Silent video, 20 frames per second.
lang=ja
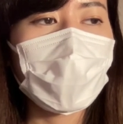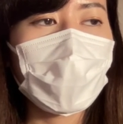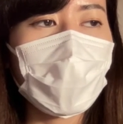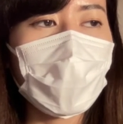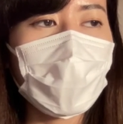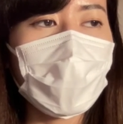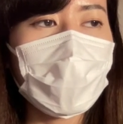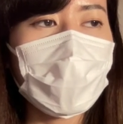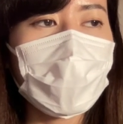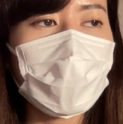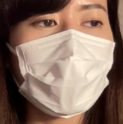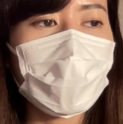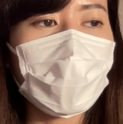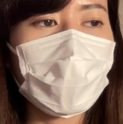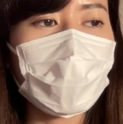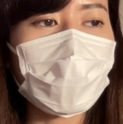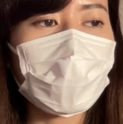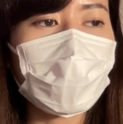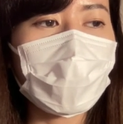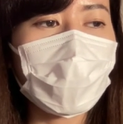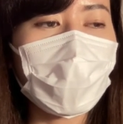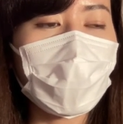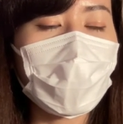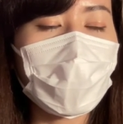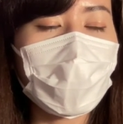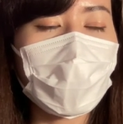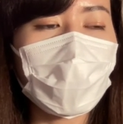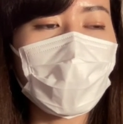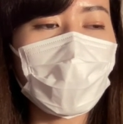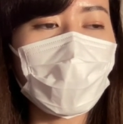キッチンに2
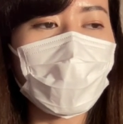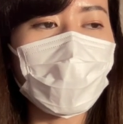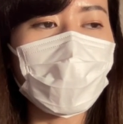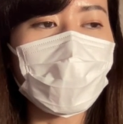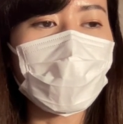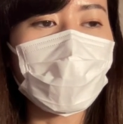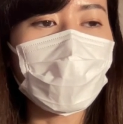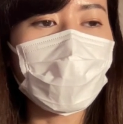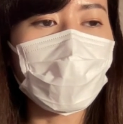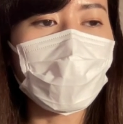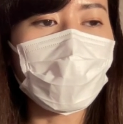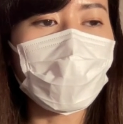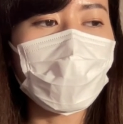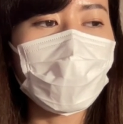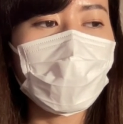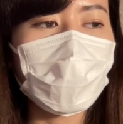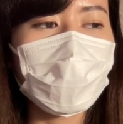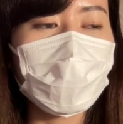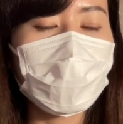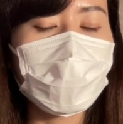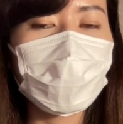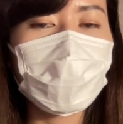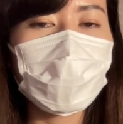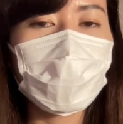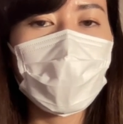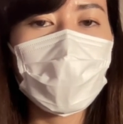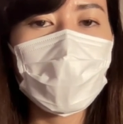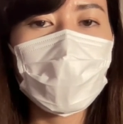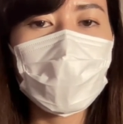カゴと机